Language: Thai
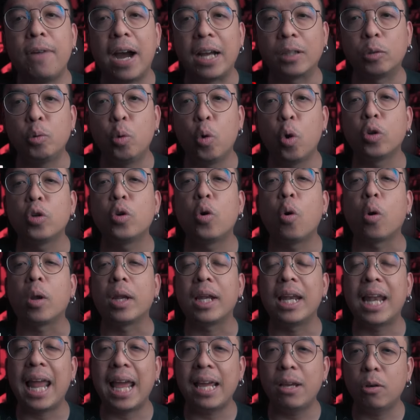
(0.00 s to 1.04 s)
ฝากทุกคนกด
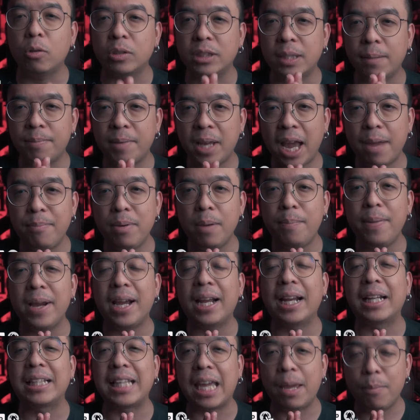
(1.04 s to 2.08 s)
ไลค์กดซับสไครต์เพื่อเป็น
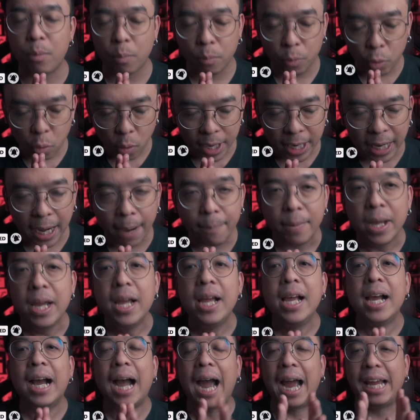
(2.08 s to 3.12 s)
กำลังใจให้ผมด้วยนะครับ
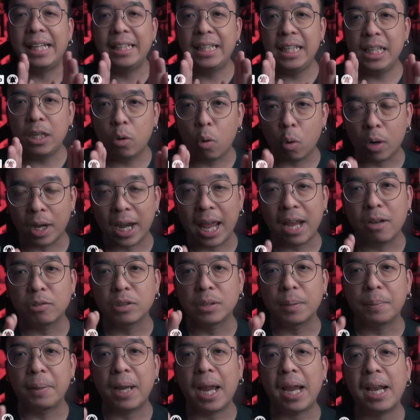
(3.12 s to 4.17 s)
ใครที่กดไลค์กด
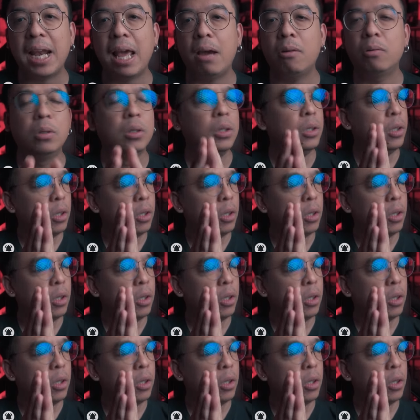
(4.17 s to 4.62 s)
ซับสไครต์แล้ว